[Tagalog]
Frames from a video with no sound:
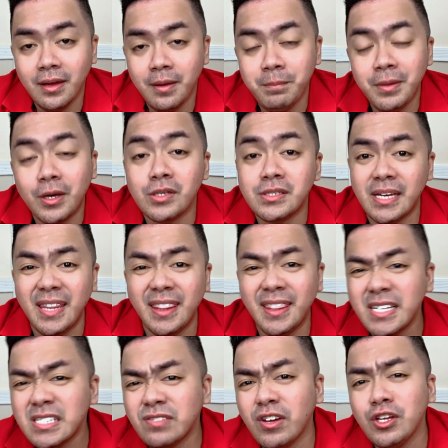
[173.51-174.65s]
because in this
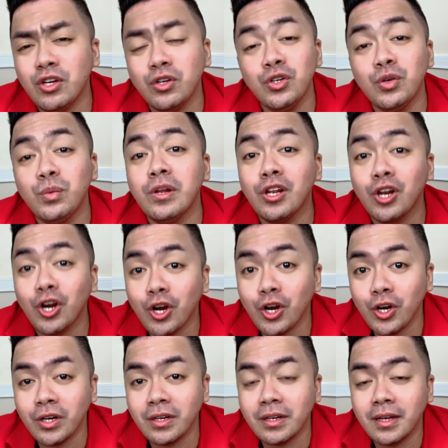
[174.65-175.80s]
video you will
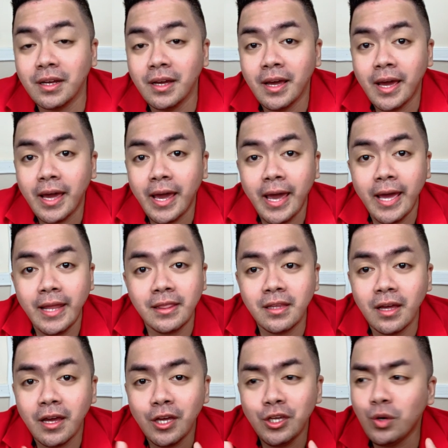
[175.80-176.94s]
learn and
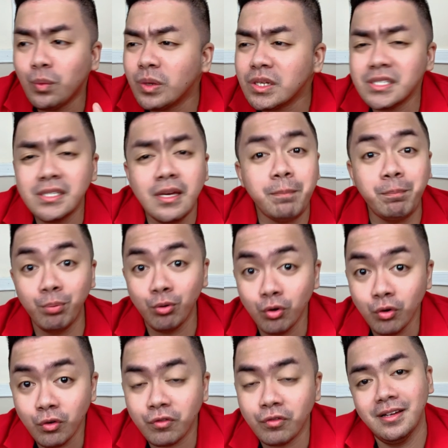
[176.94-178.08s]
you will see proof